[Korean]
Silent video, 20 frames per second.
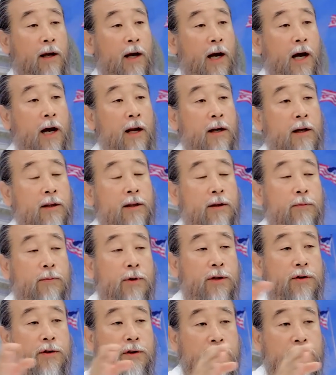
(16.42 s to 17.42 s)

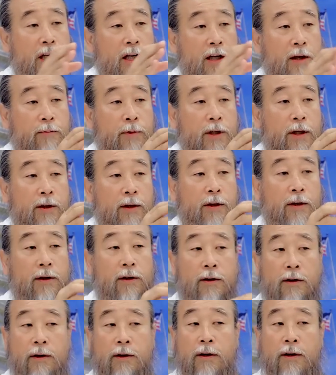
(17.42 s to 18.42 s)
하느님이 저 사람이
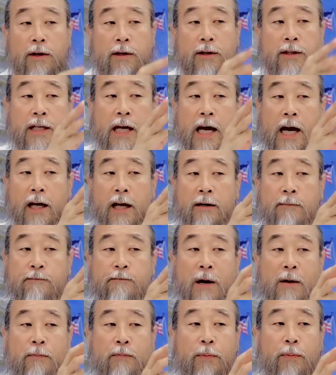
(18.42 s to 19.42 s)
사는
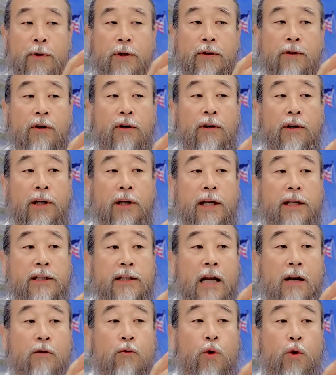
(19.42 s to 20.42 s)
방법이 틀리게
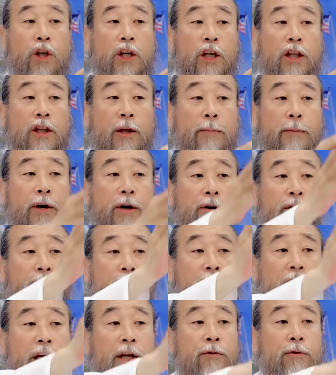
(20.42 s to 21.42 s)
살고 있기 때문에
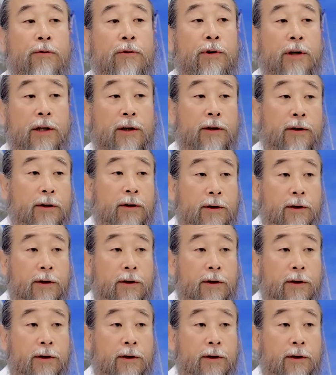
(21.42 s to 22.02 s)
어렵게 해놓은 거예요.